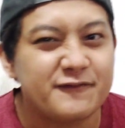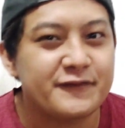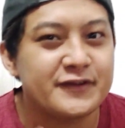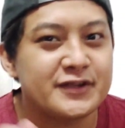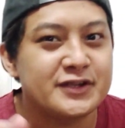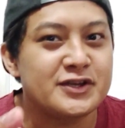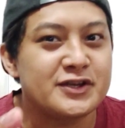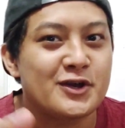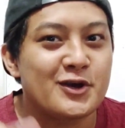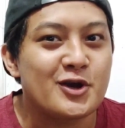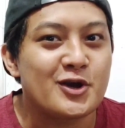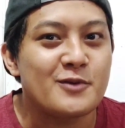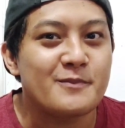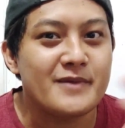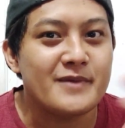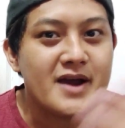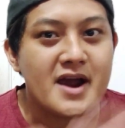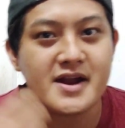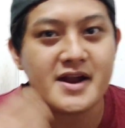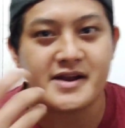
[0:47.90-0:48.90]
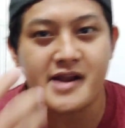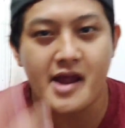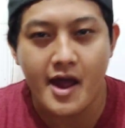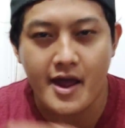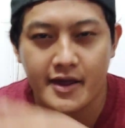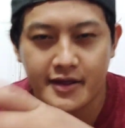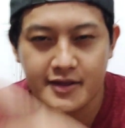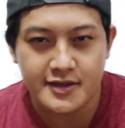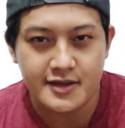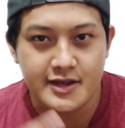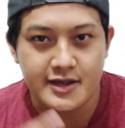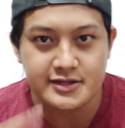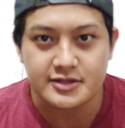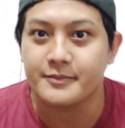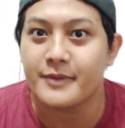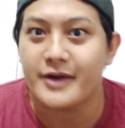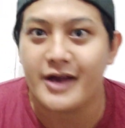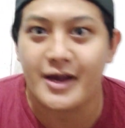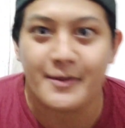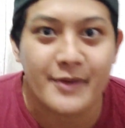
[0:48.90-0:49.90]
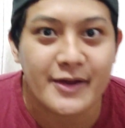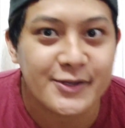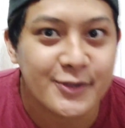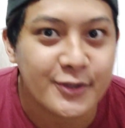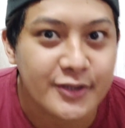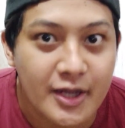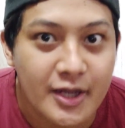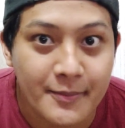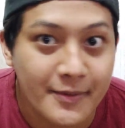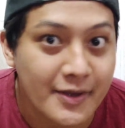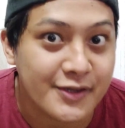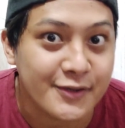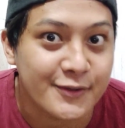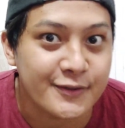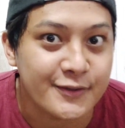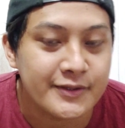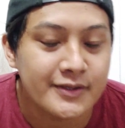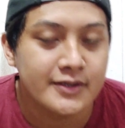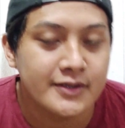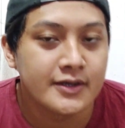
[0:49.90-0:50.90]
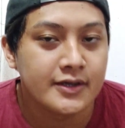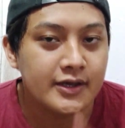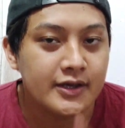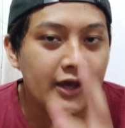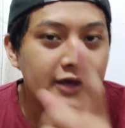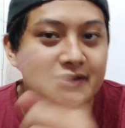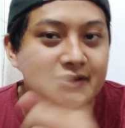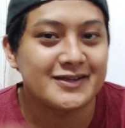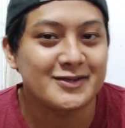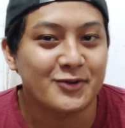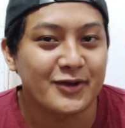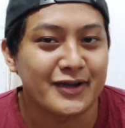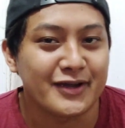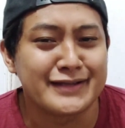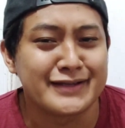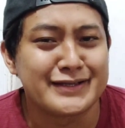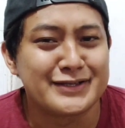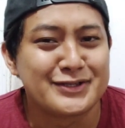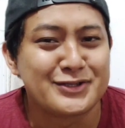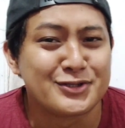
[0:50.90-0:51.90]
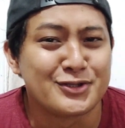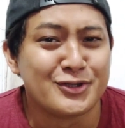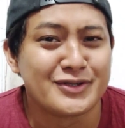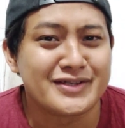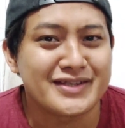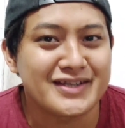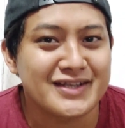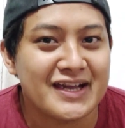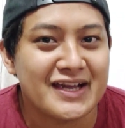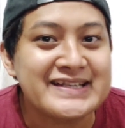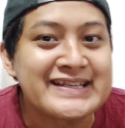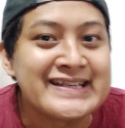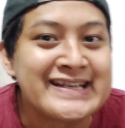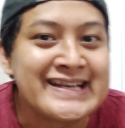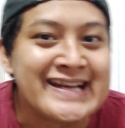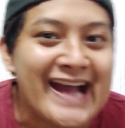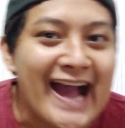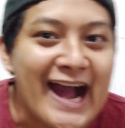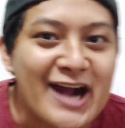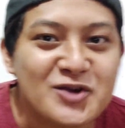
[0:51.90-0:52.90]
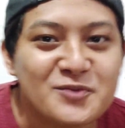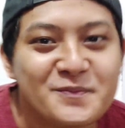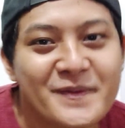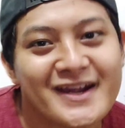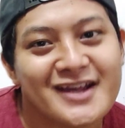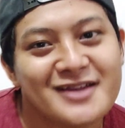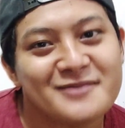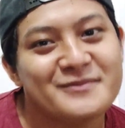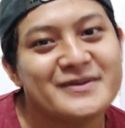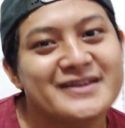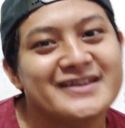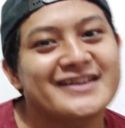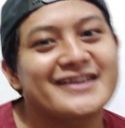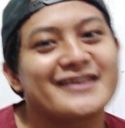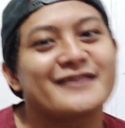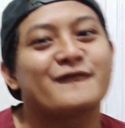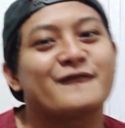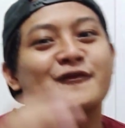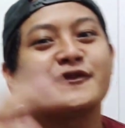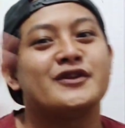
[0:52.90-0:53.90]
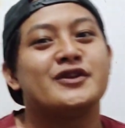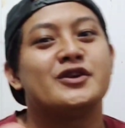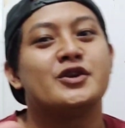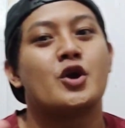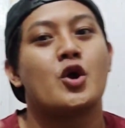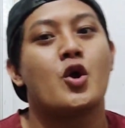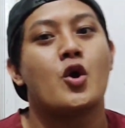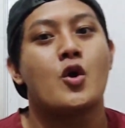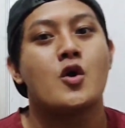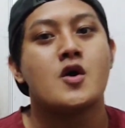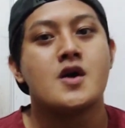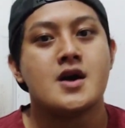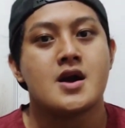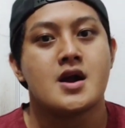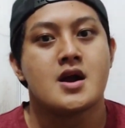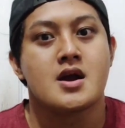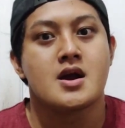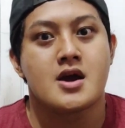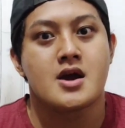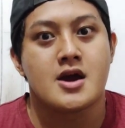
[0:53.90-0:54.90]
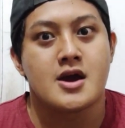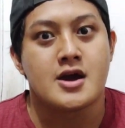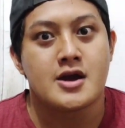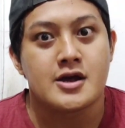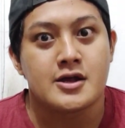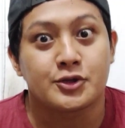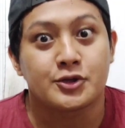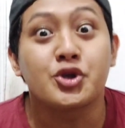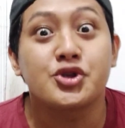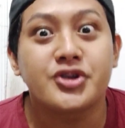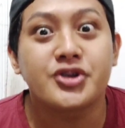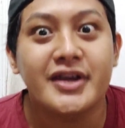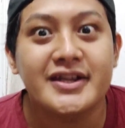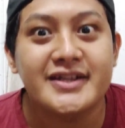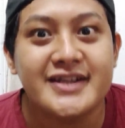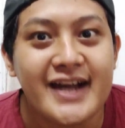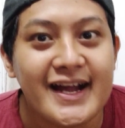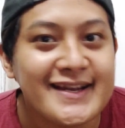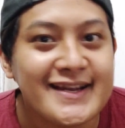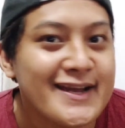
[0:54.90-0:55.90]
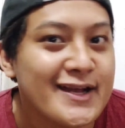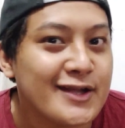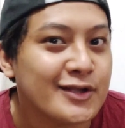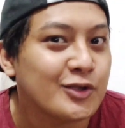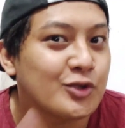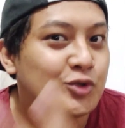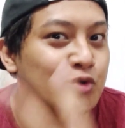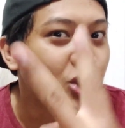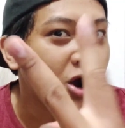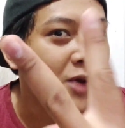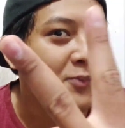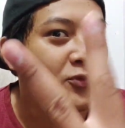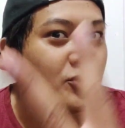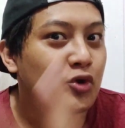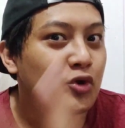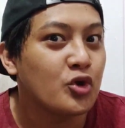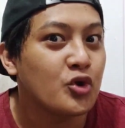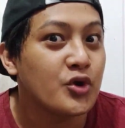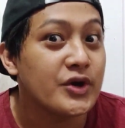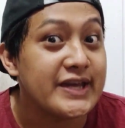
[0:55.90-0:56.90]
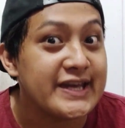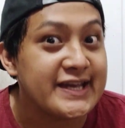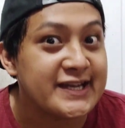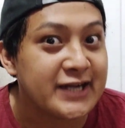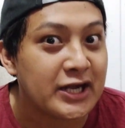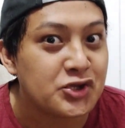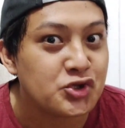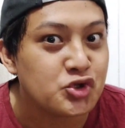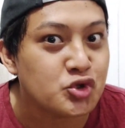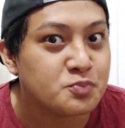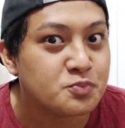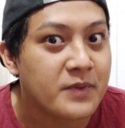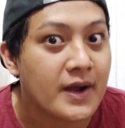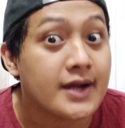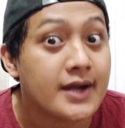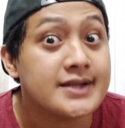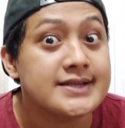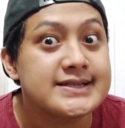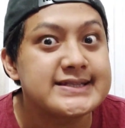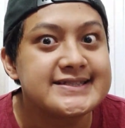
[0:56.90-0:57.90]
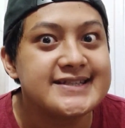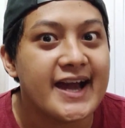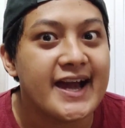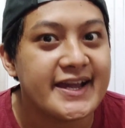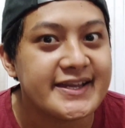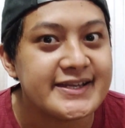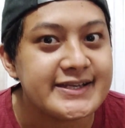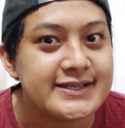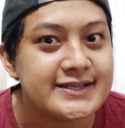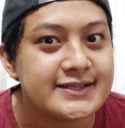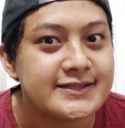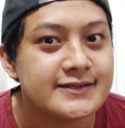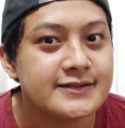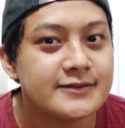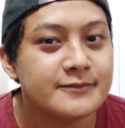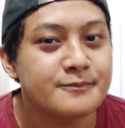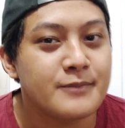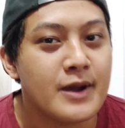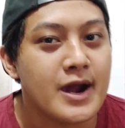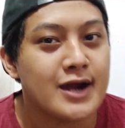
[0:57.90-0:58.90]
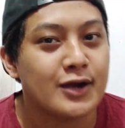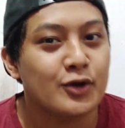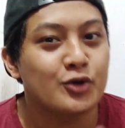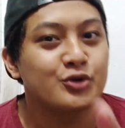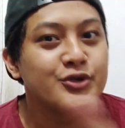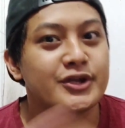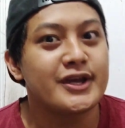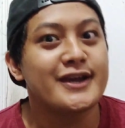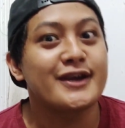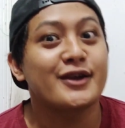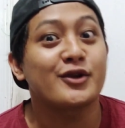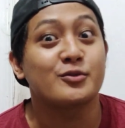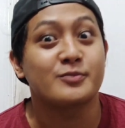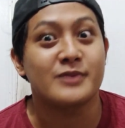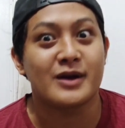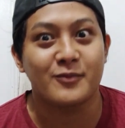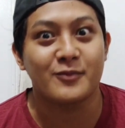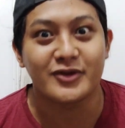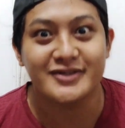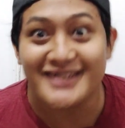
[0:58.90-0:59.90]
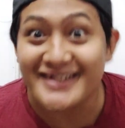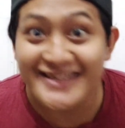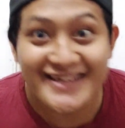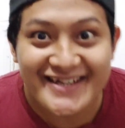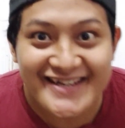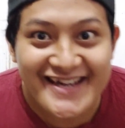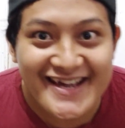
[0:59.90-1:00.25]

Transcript: video mengenai tebak apa yuk apa yuk ya sesuai yang di judul sih guys aku pengen bikin video tunjukin ke kalian 20 ikan cupang giant baru di rumah bocahnya